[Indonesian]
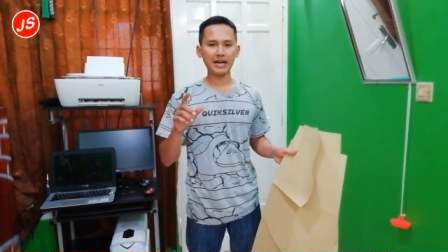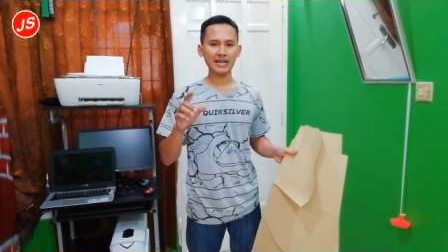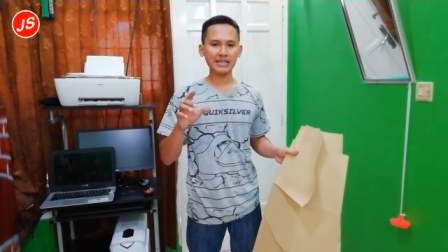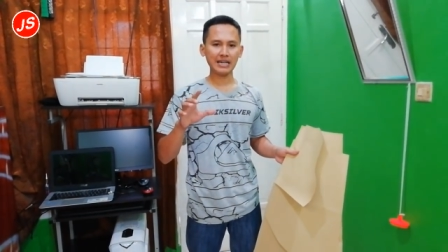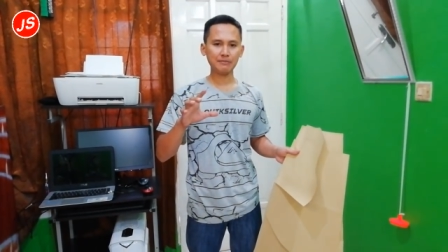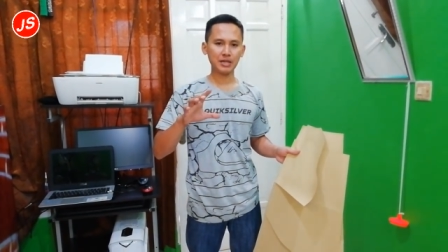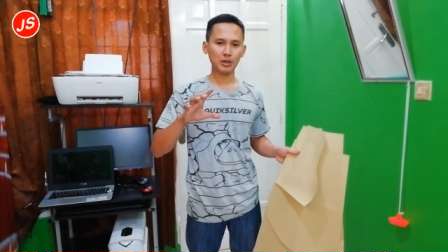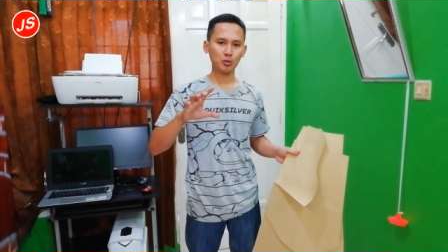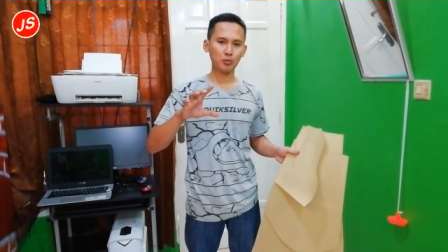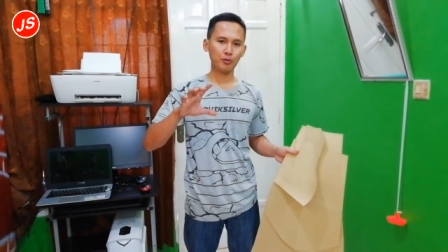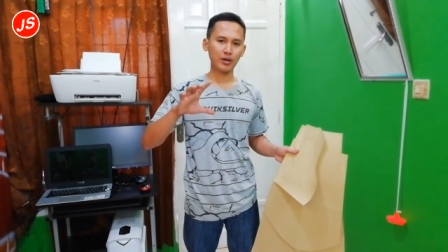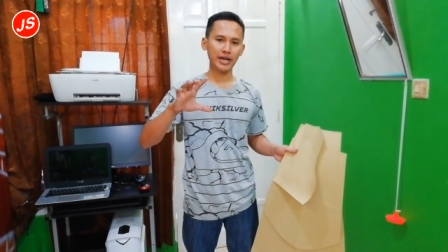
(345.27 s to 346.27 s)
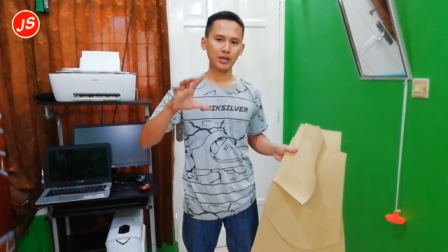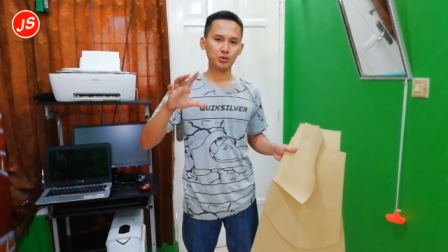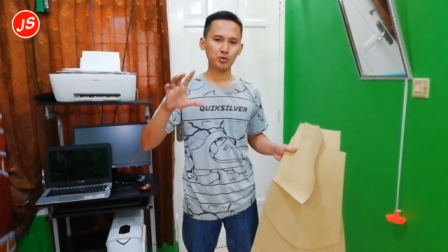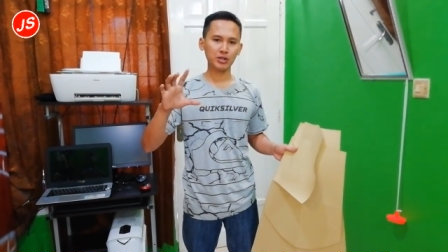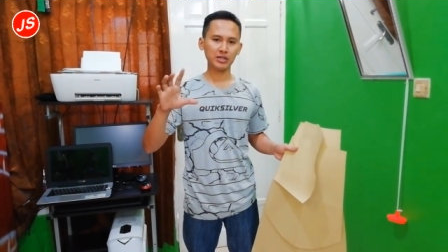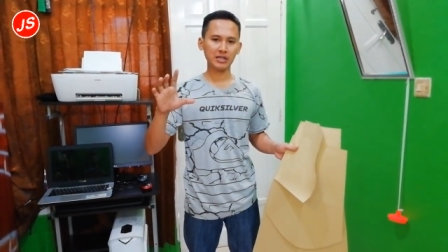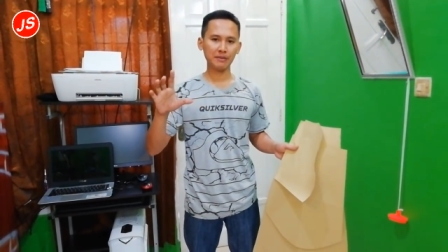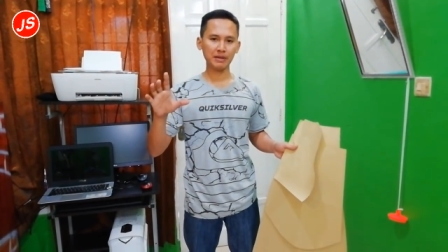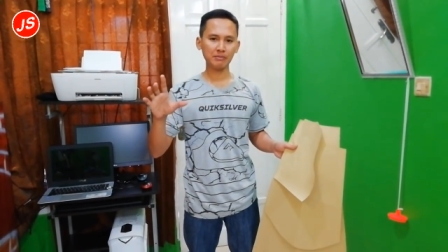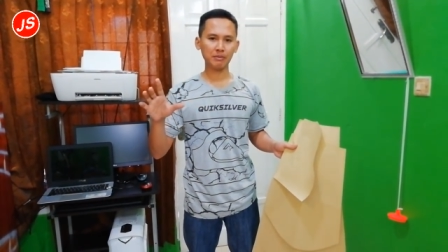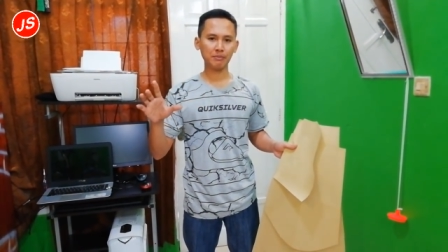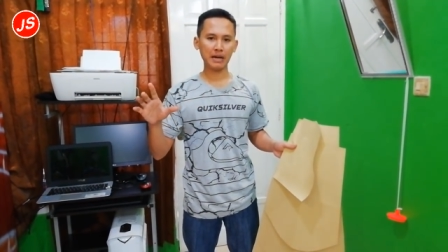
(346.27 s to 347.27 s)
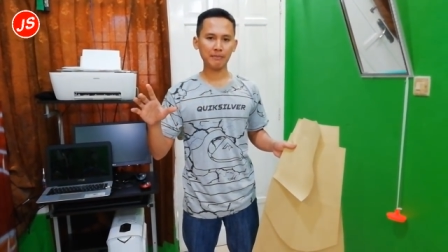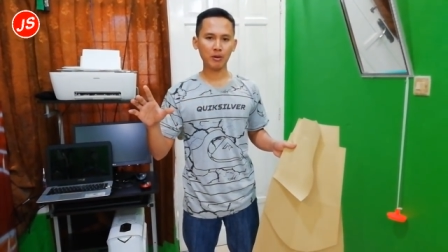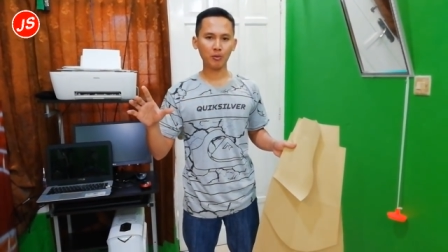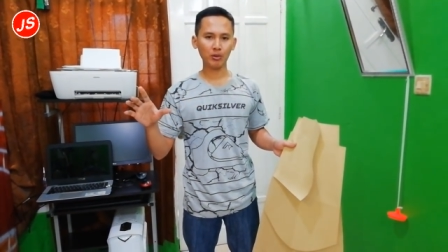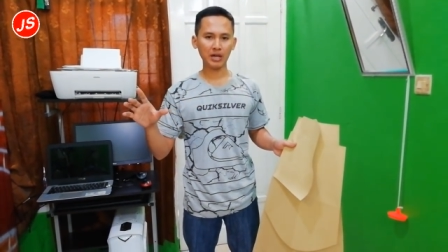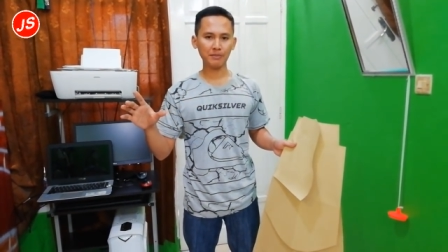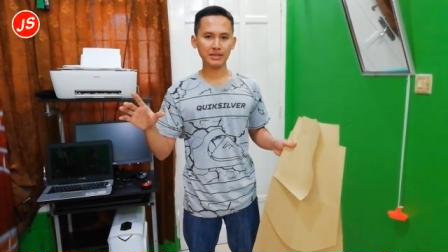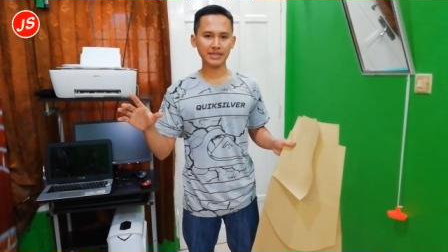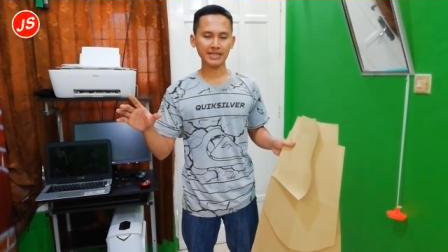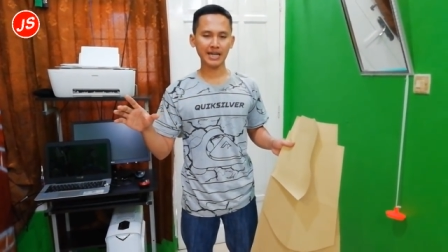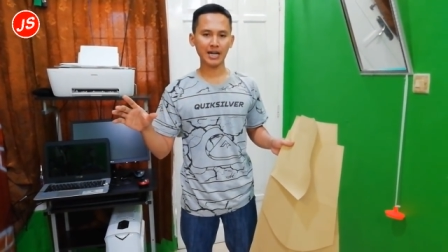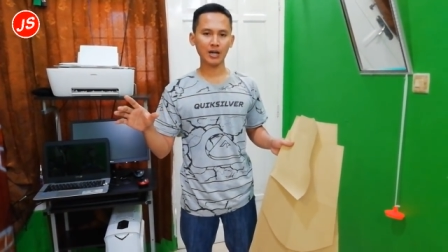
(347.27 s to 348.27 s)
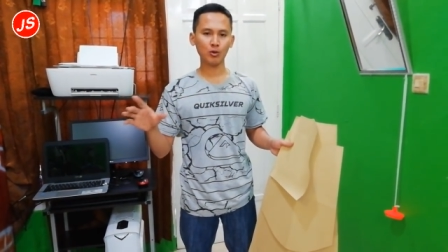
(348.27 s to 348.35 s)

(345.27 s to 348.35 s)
Karena dalam satu pola itu sudah terdapat beberapa ukuran biasanya.